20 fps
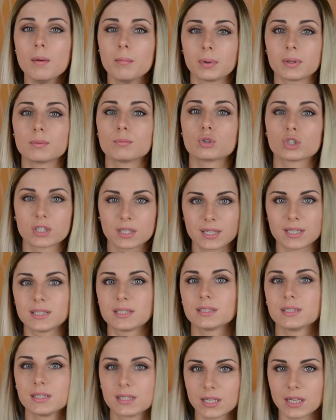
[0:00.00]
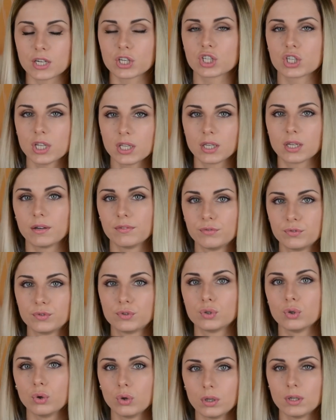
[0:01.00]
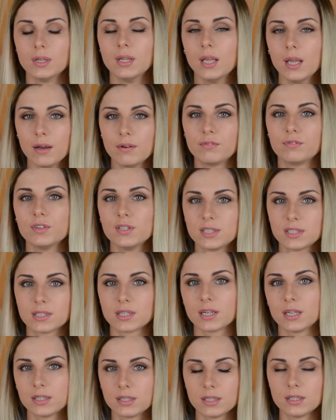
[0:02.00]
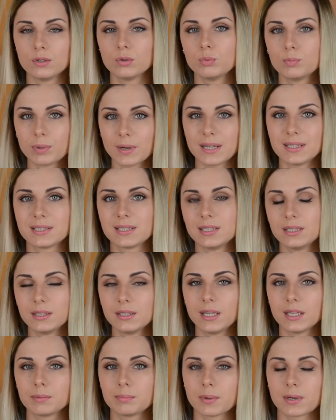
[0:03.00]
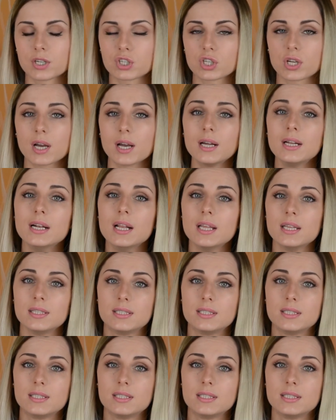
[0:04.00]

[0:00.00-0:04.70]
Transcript: потому что хотелось хорошенько все выстирать и убрать следы от порошка.